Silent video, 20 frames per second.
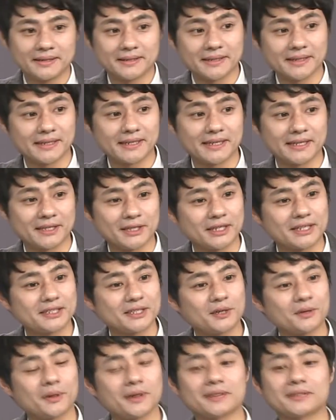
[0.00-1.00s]
네,
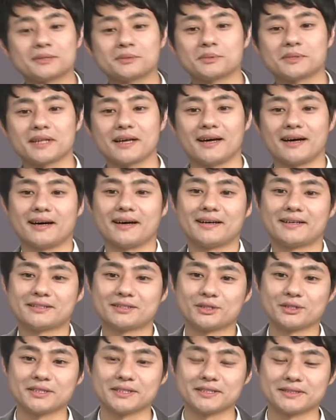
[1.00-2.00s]
안녕하세요. 반갑습니다.
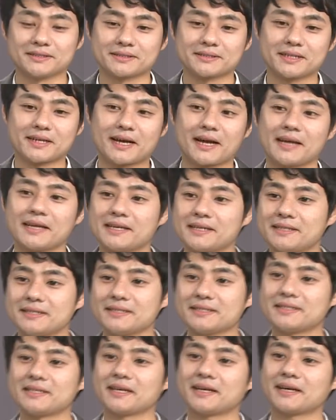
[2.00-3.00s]
저는
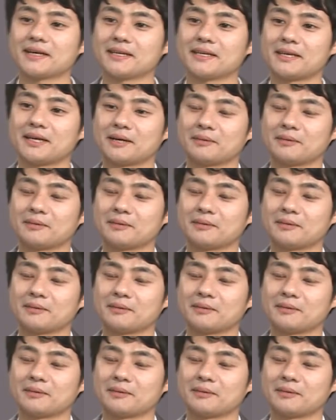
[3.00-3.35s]
강의를 시작하기에